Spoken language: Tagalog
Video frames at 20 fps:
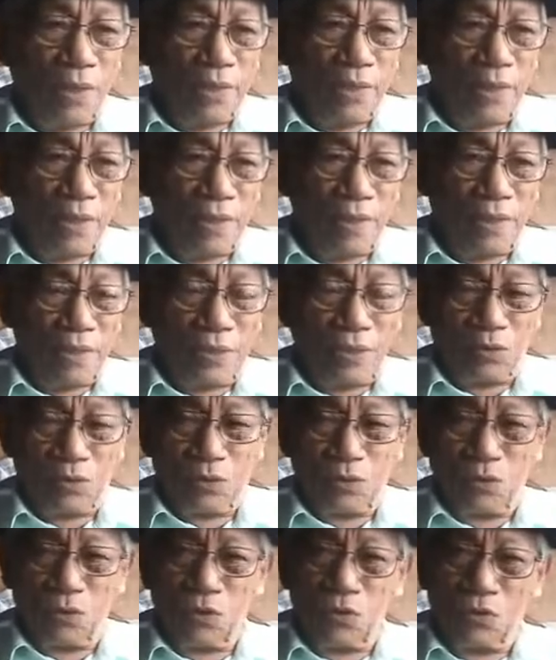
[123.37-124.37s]
wala niya
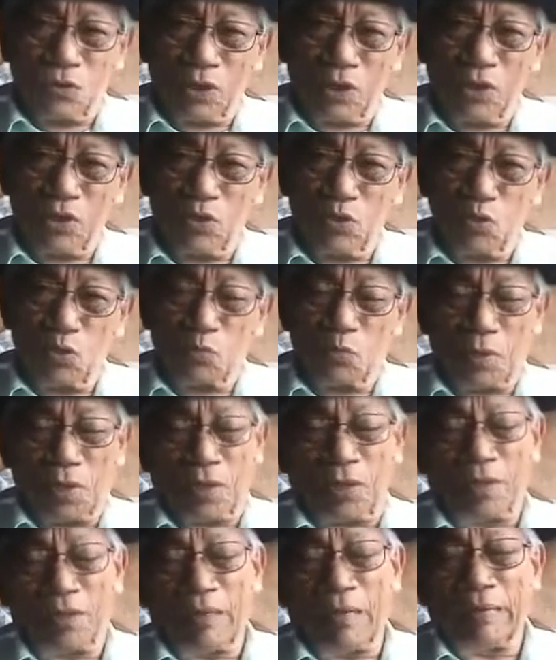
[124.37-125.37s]

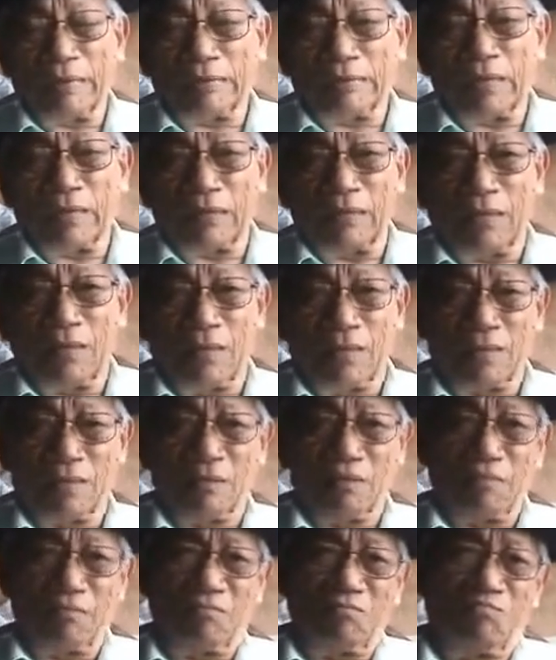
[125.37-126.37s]
i-continue paghatag
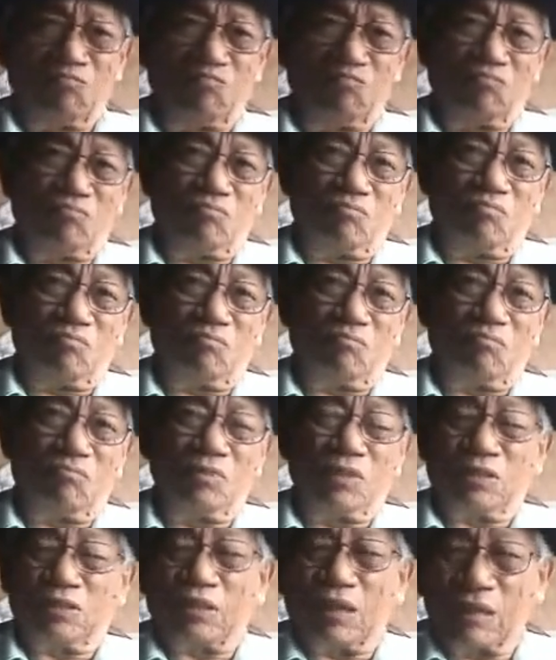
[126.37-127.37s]
ang
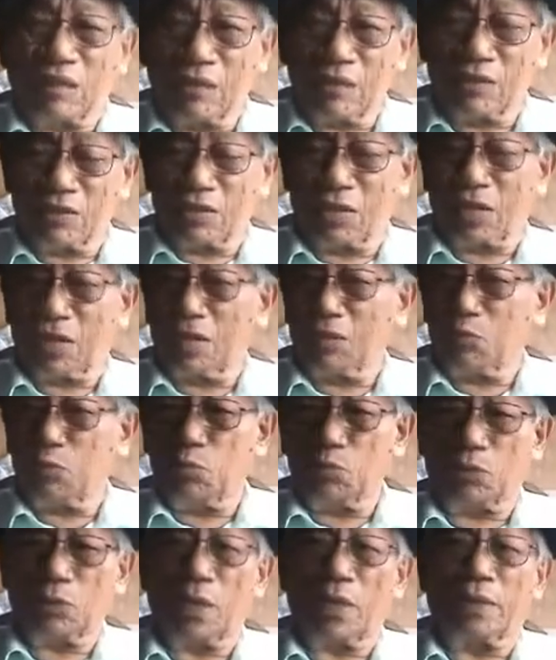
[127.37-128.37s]
detalye sa
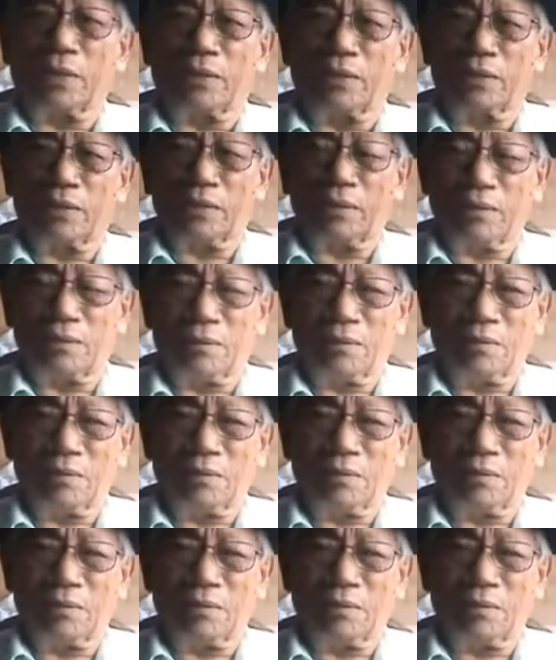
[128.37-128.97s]
kalibutan